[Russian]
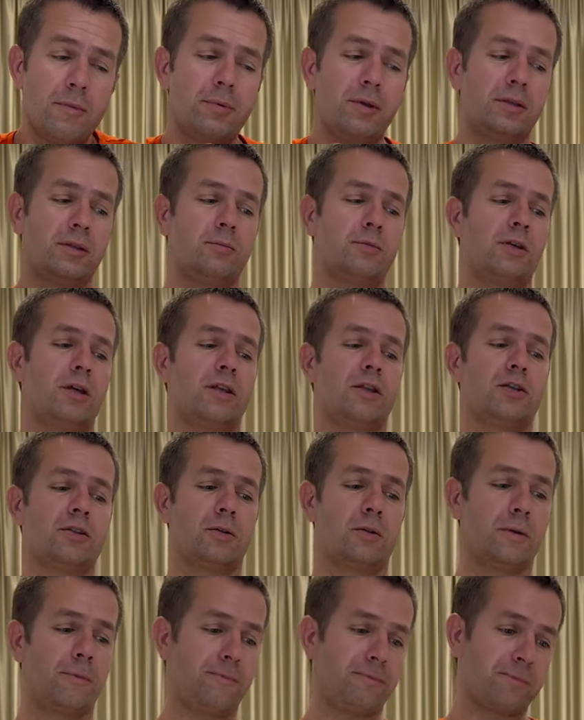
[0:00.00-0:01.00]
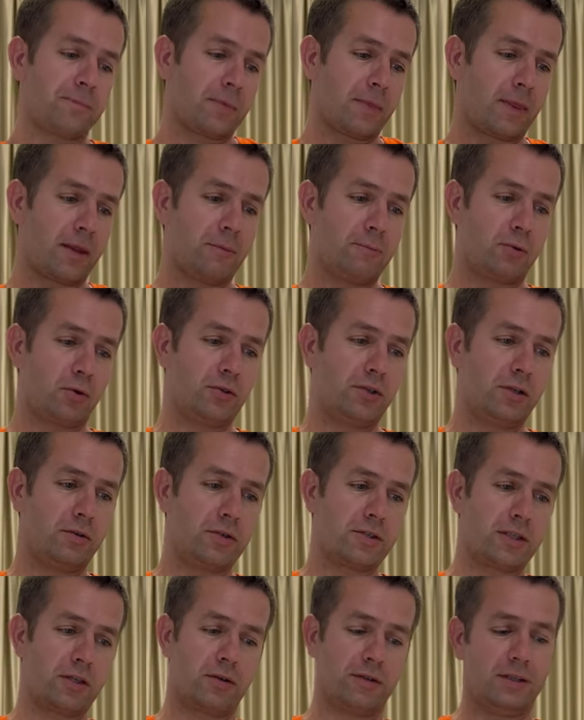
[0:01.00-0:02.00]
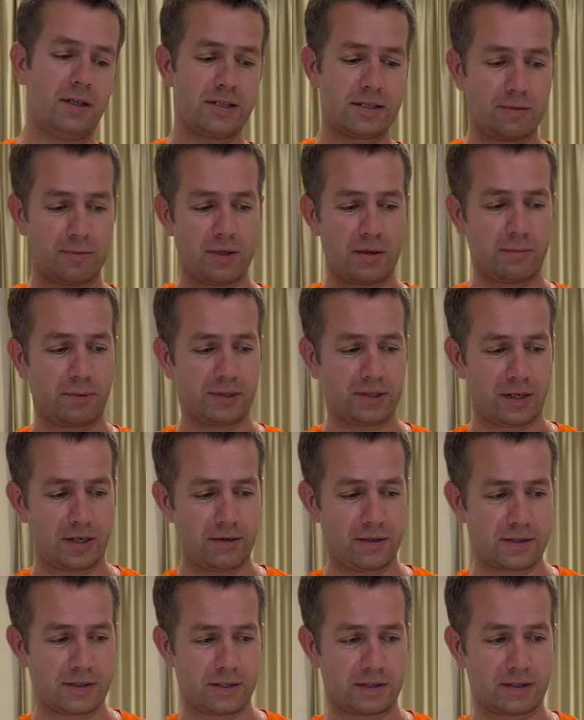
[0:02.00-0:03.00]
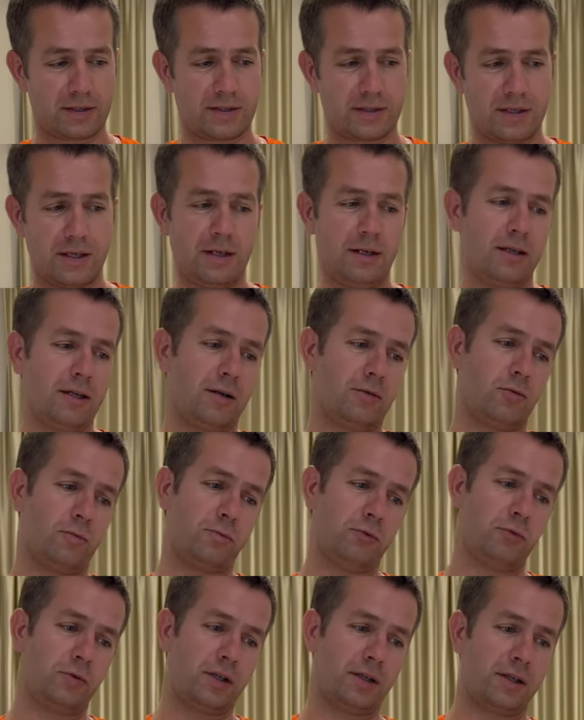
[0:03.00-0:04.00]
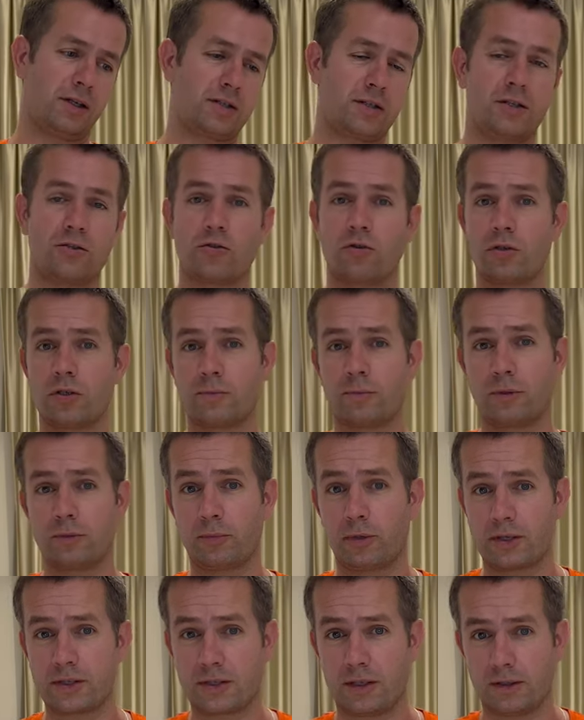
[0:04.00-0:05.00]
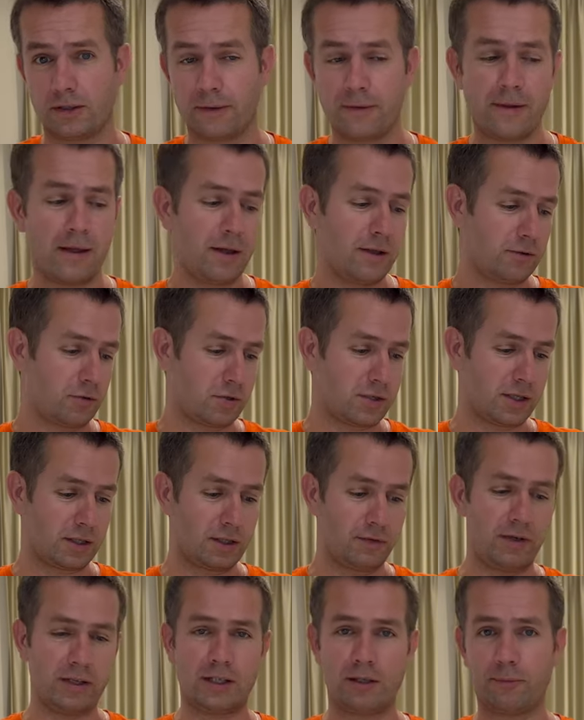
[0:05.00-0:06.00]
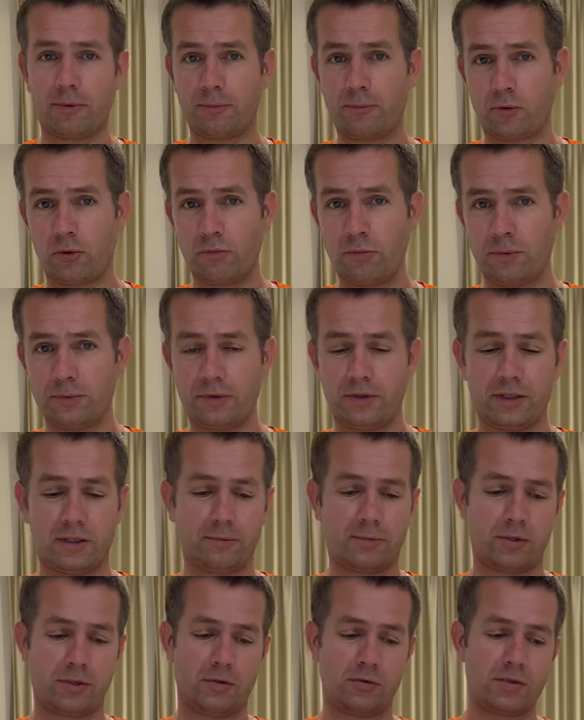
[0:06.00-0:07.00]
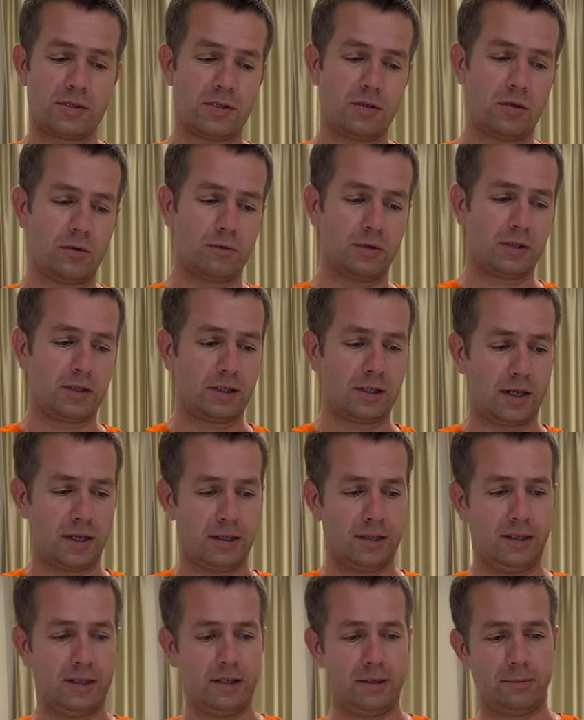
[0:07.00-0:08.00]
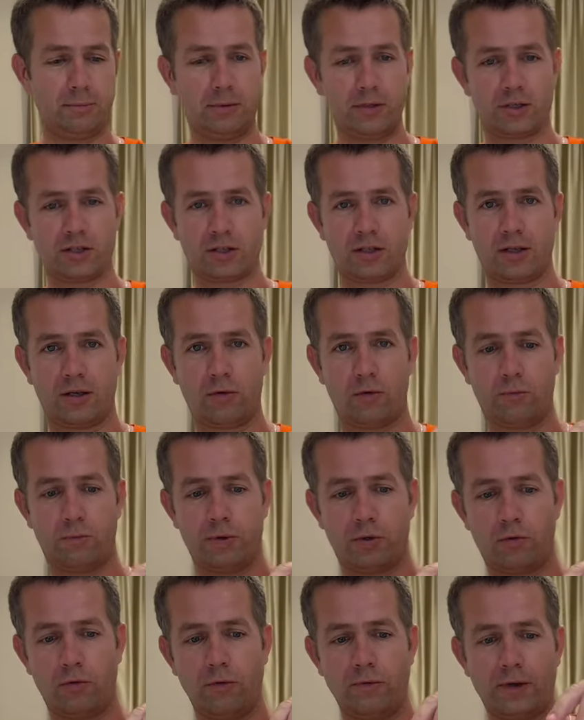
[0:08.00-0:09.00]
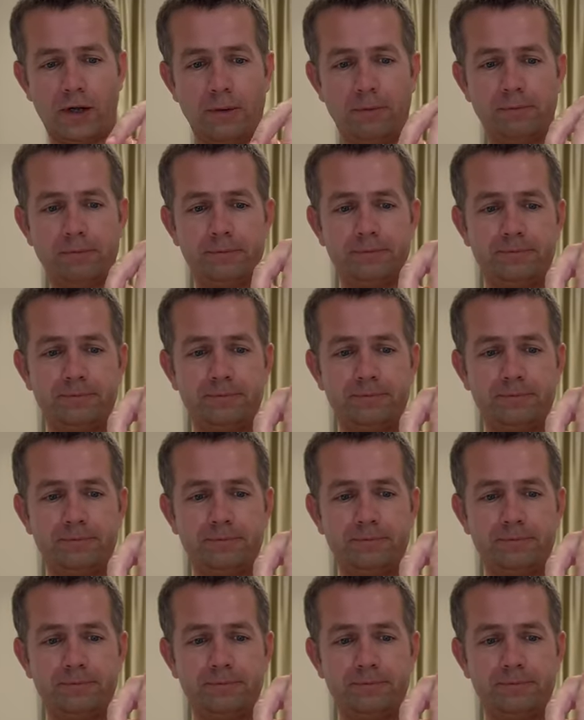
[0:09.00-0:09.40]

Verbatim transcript: Поэтому я решил продегустировать. Если мне понравится эта серия, я куплю, конечно, еще из-под марсалы. Друзья, давайте попробуем, давайте продегустируем. Вот такая необычная упаковка.